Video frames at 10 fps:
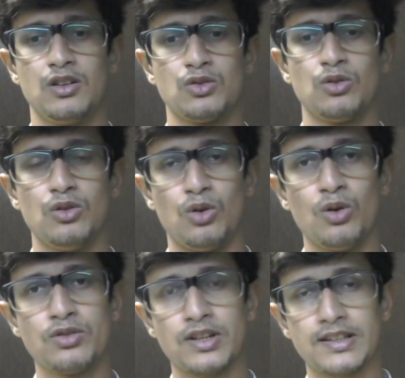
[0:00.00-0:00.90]
तो
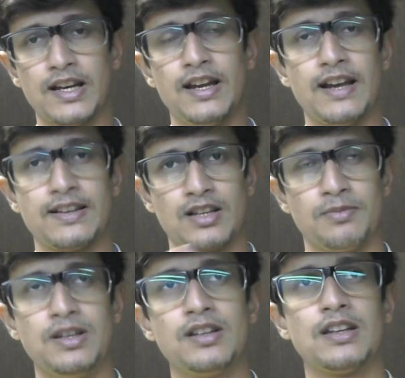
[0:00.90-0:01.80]
हो सकता है ऐसा
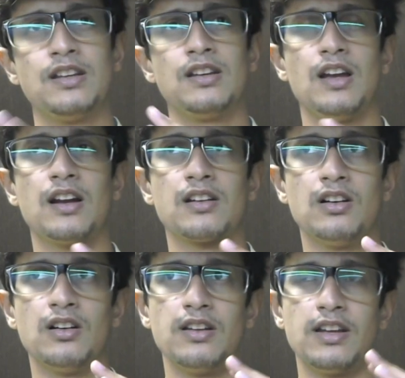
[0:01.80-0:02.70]
भी कि
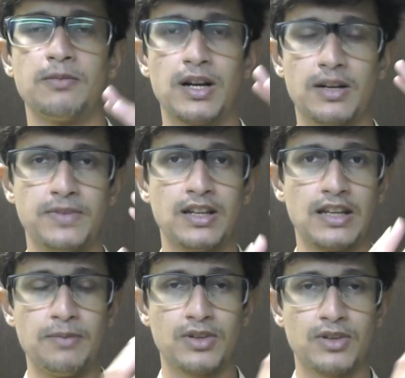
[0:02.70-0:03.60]
यार एक बार अपने
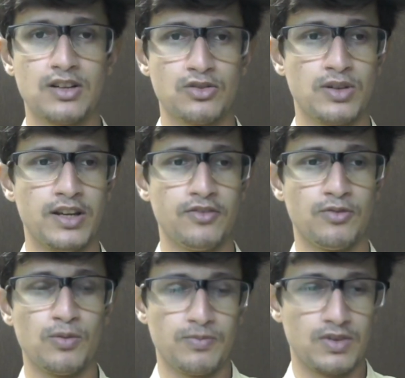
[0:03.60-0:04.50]
गेम का जो है
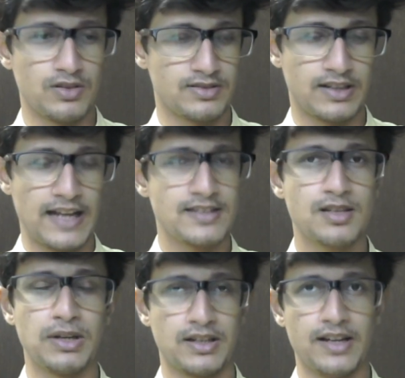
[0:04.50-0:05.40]
वो स्क्रैच से
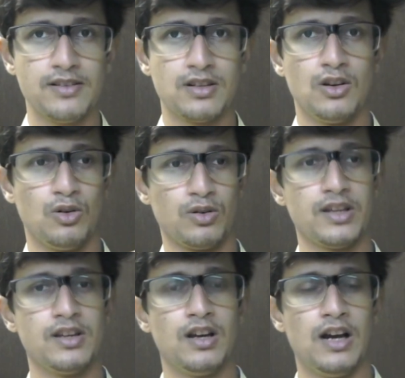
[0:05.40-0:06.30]
बन रहा है
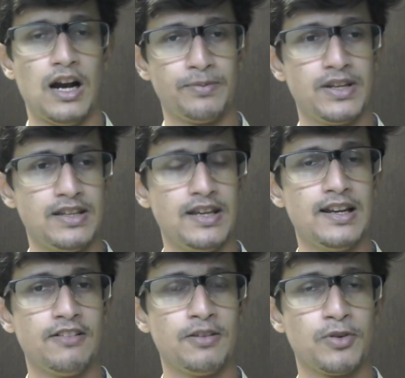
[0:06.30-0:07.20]
ओके आपने ये
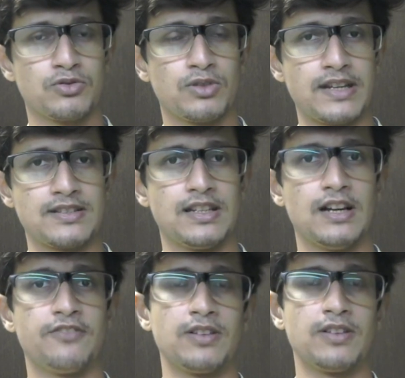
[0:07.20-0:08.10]
लेवल पे उसको टेस्ट
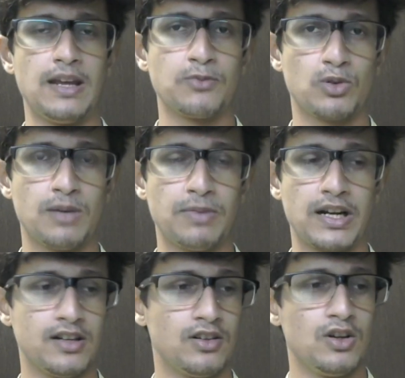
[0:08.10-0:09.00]
किया फिर गेम थोड़ा बढ़ा